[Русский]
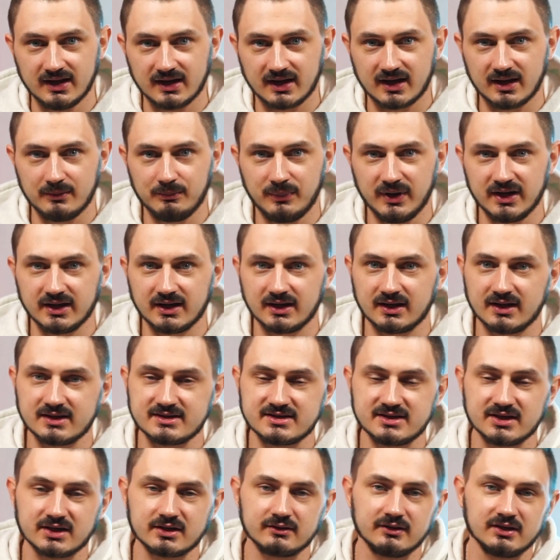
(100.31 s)
Компания
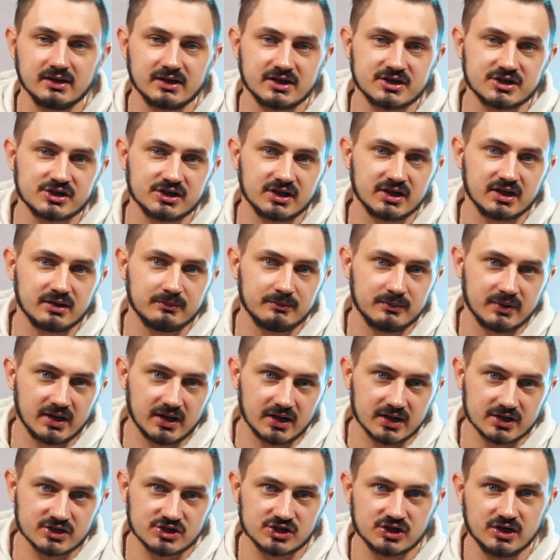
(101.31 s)
анонсировала решение
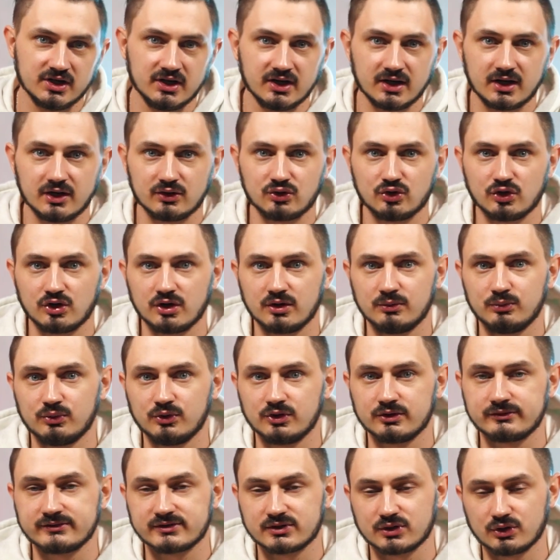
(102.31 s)
Mesh, которое
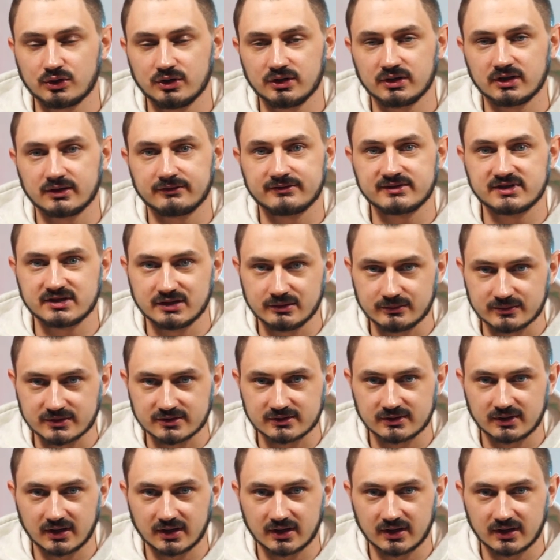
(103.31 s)
будет встроено в Teams.